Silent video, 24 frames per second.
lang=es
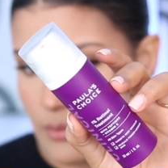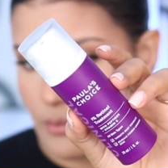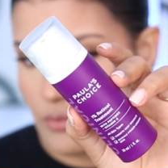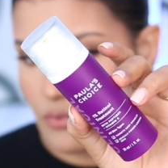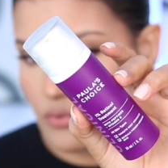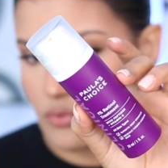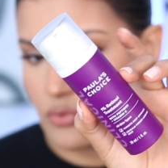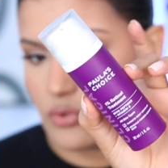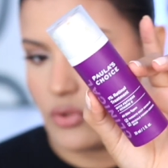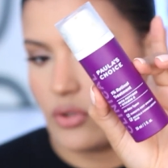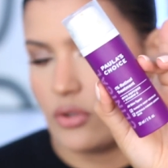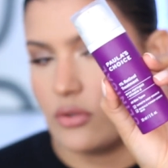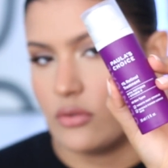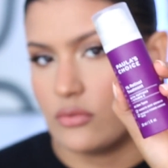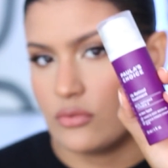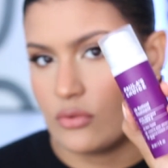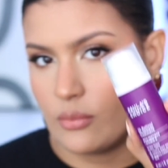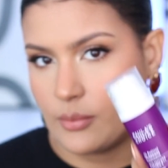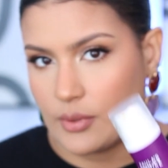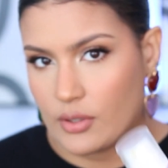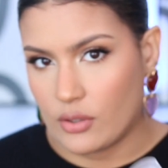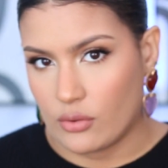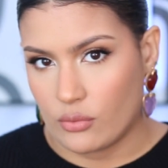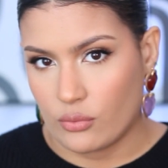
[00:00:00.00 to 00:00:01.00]
el mundo,
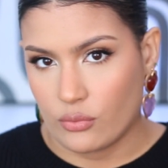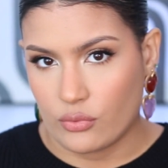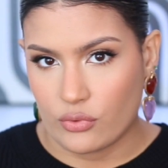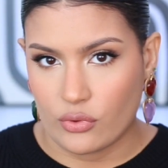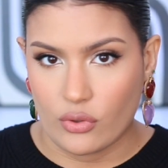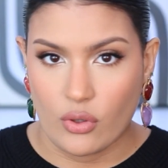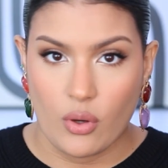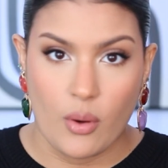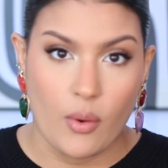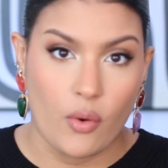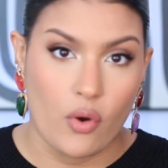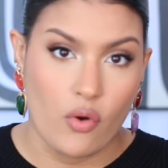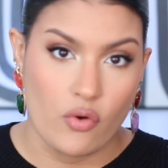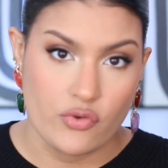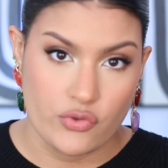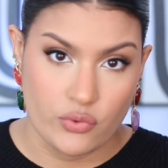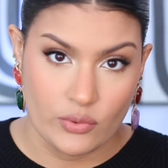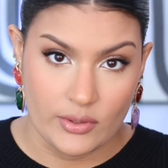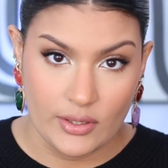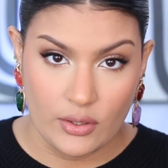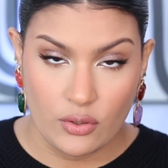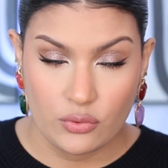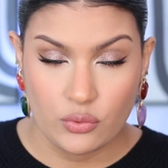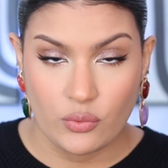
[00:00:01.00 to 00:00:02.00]
número uno,
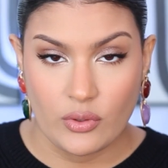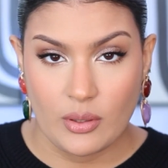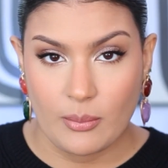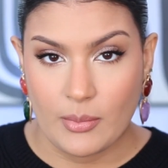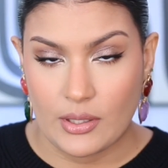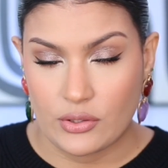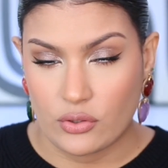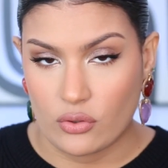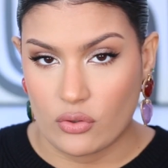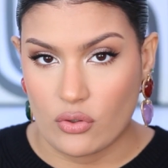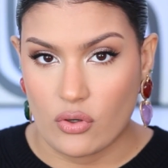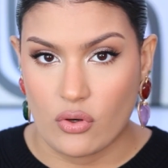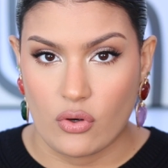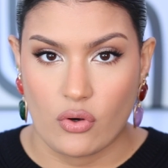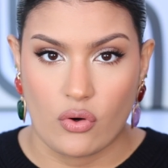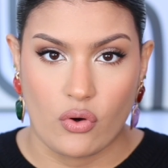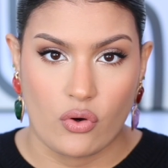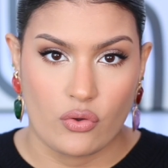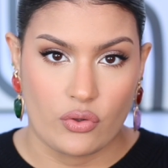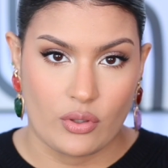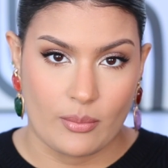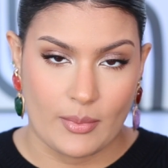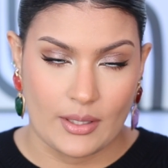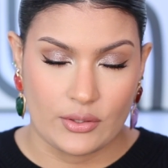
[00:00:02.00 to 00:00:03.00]
consulta con tu dermatólogo
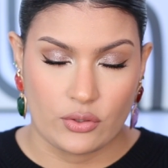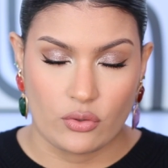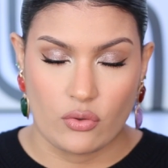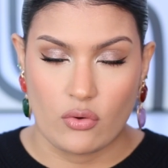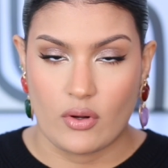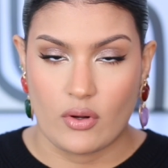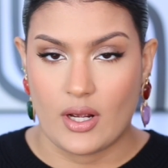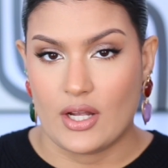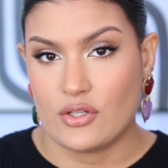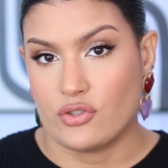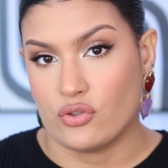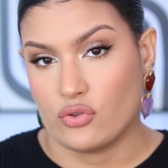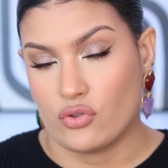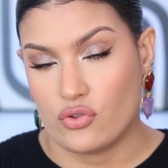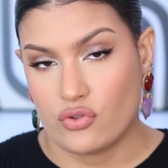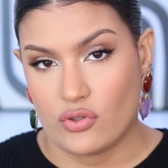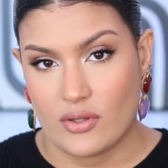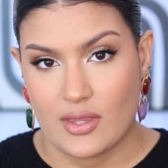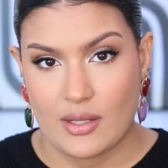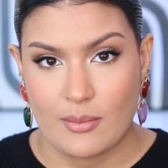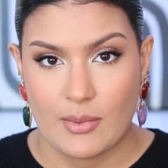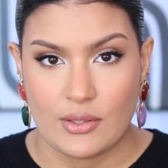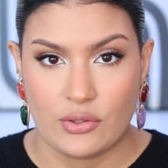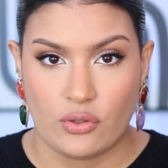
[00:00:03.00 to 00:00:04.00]
o dermatóloga. Yo no soy
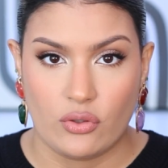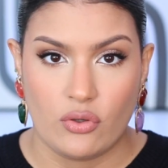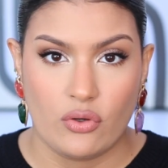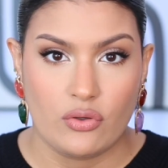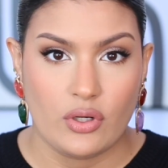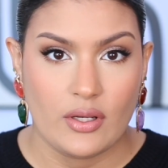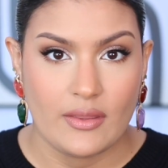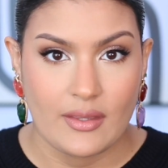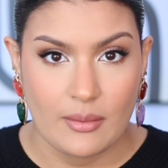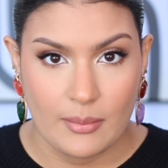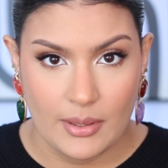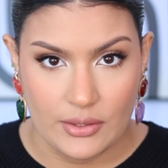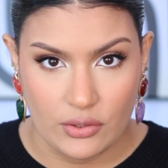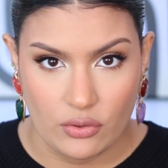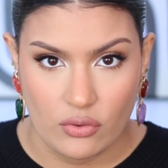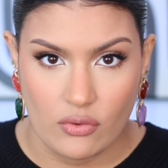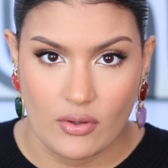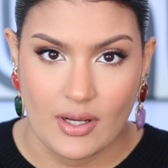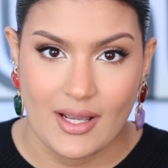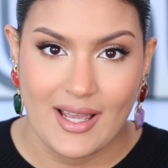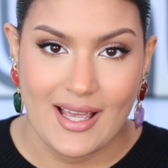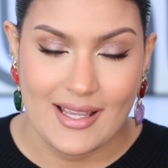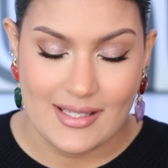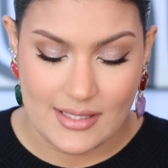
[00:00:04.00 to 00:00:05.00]
dermatólogo ni
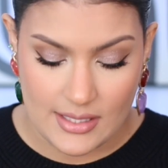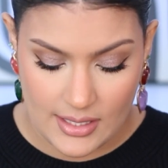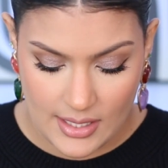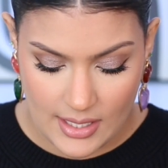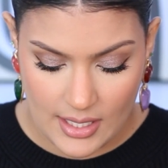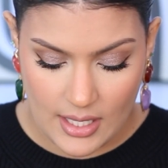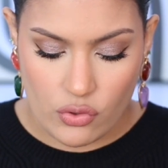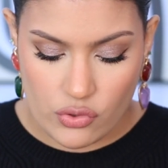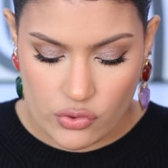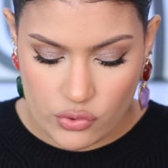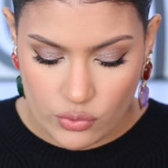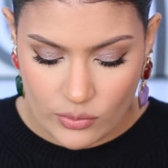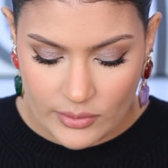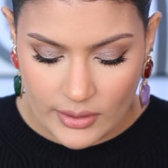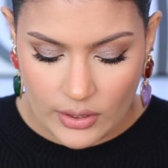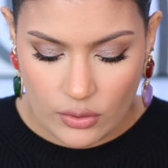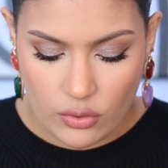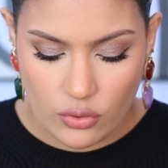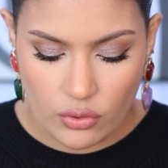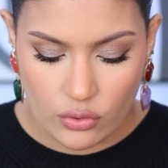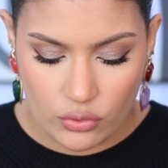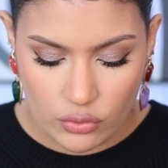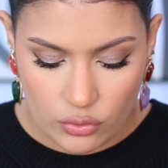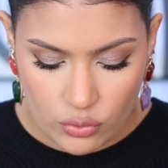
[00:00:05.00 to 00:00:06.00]
dermatóloga, así que consulta
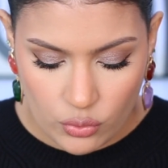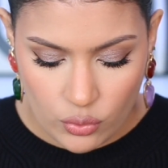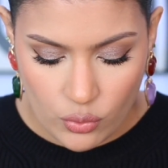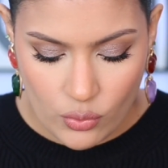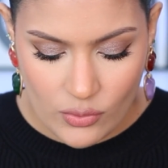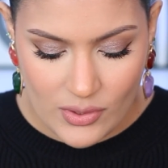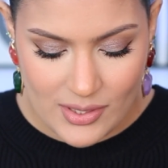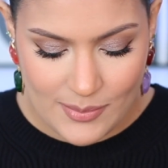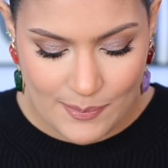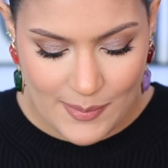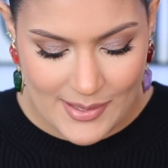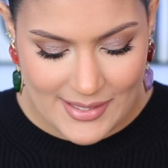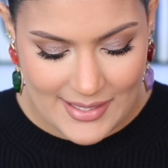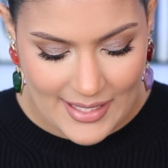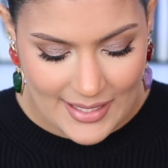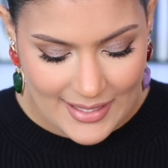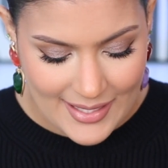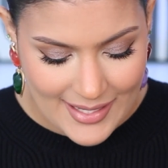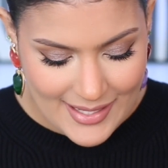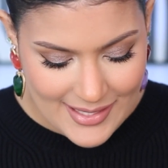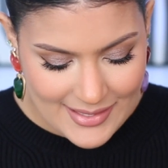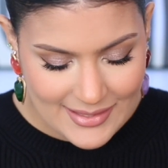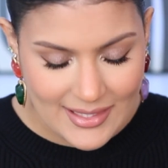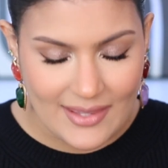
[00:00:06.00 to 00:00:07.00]
con tu
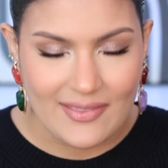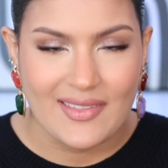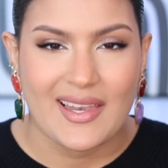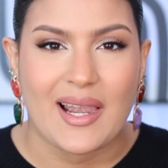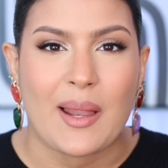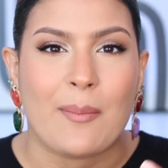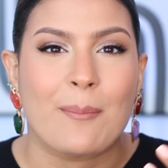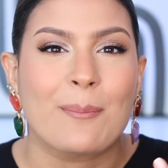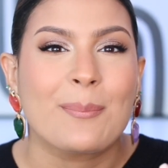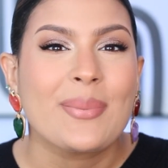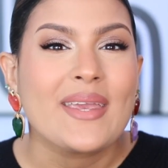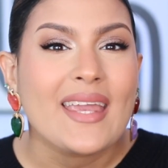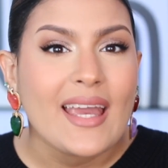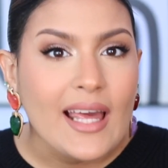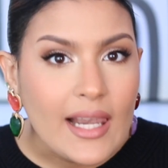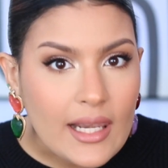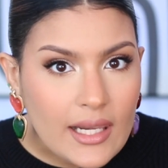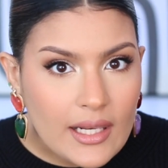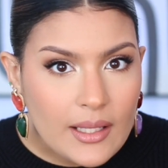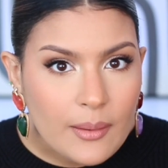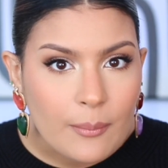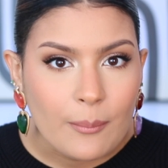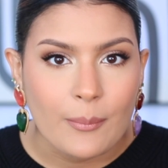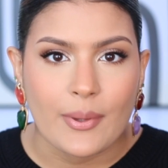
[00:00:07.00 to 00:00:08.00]
especialista de la piel
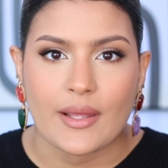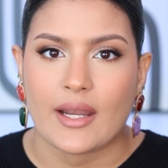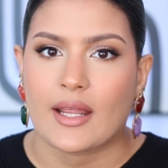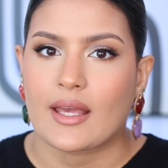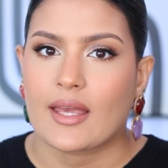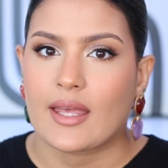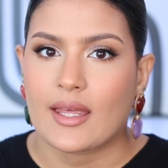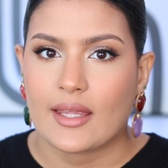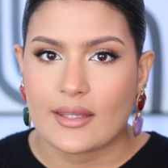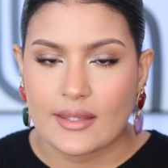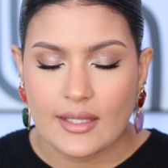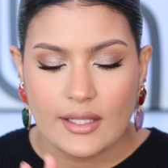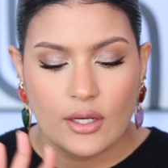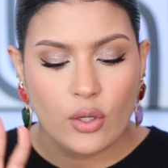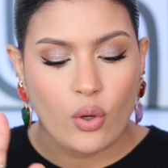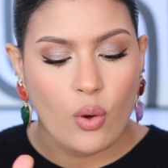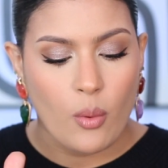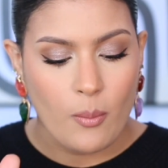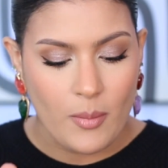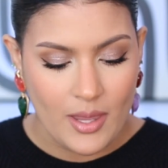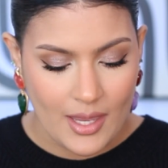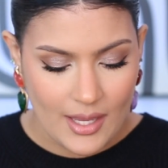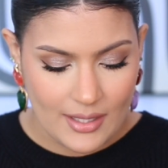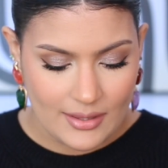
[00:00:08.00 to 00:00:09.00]
para que te
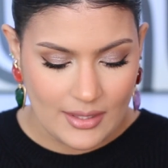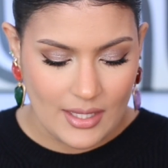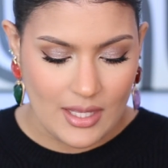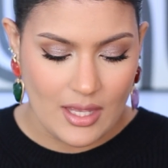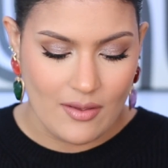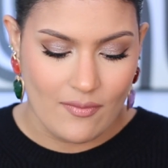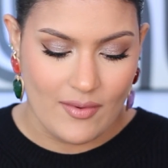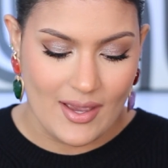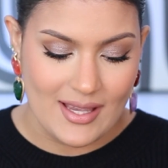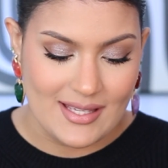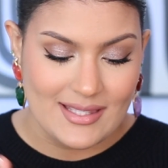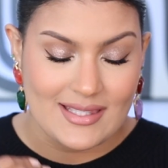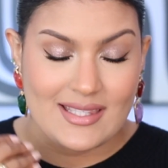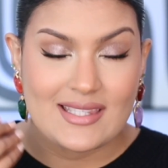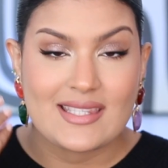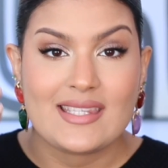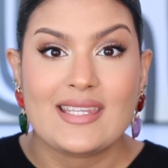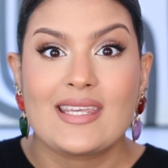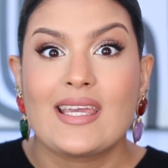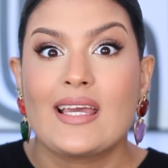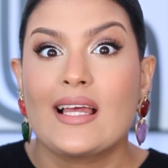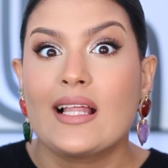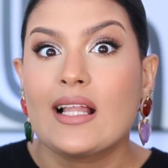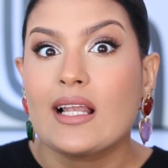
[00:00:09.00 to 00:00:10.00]
recomiende y veas
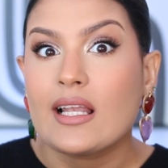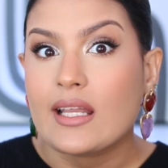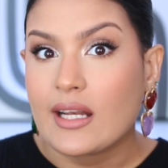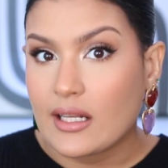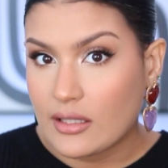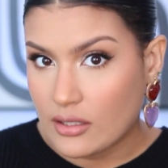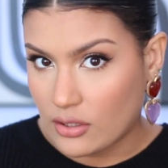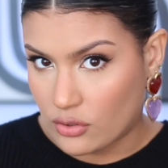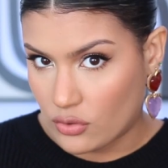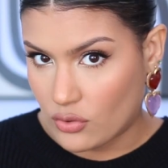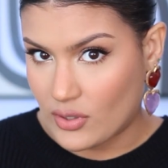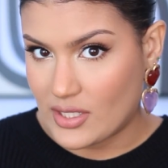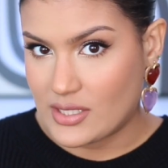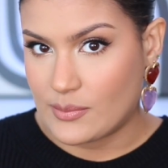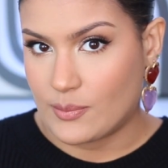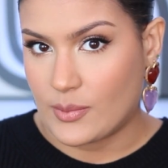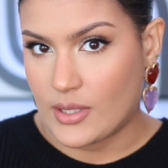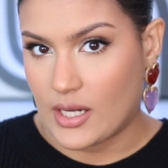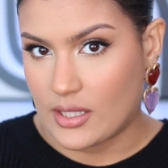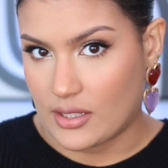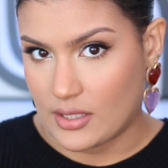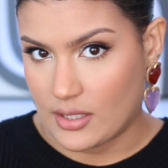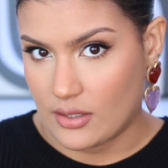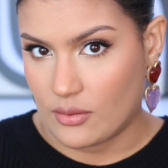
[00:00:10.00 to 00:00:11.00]
si el retinol es
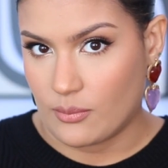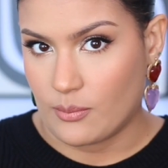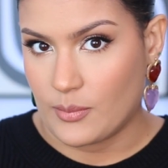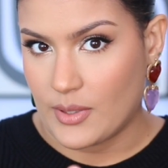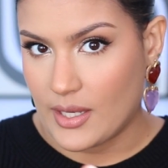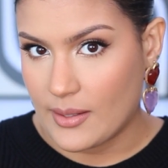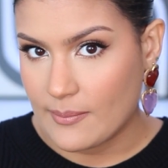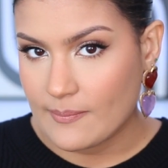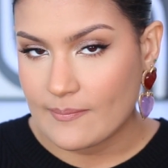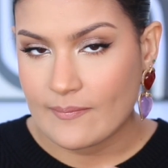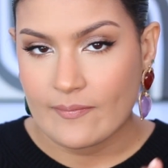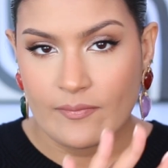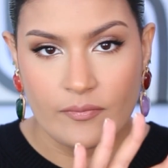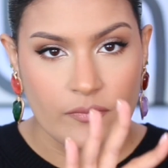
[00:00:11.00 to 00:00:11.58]
para ti, ¿bien?